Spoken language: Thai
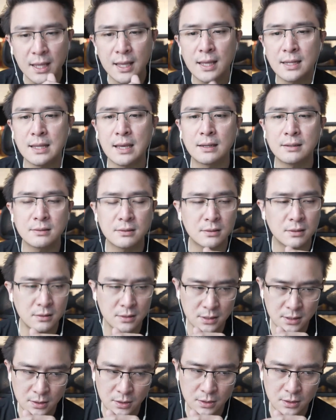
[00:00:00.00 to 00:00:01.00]
55เนี่ยก็
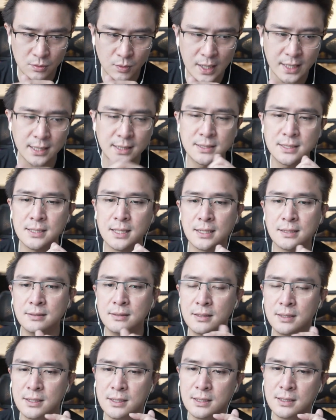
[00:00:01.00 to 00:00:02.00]
คือวัยเกษียณ
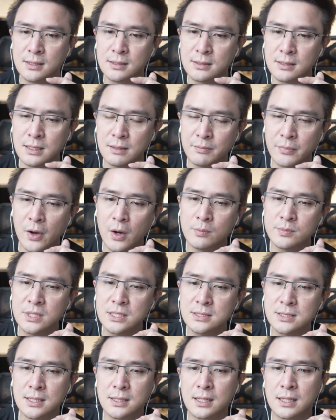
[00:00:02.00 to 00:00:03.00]
เตรียมพร้อม
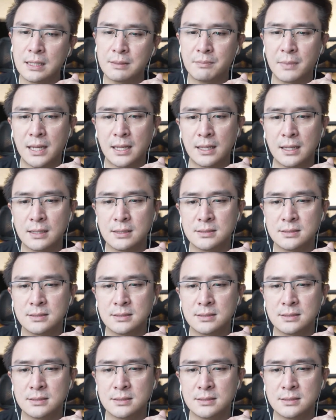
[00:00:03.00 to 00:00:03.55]
ที่จะมา